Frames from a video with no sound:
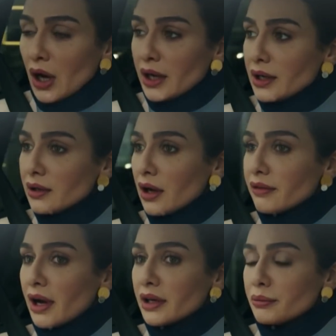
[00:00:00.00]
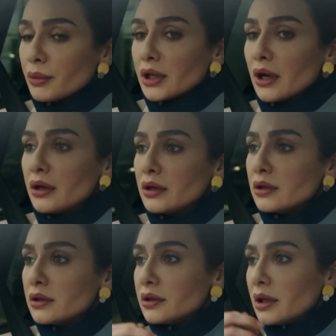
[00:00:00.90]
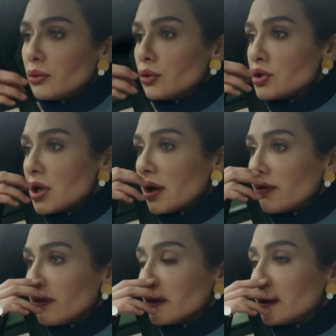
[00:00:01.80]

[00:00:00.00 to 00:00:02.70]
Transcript: Hayret hak verdin bana. Ne büyük şeref.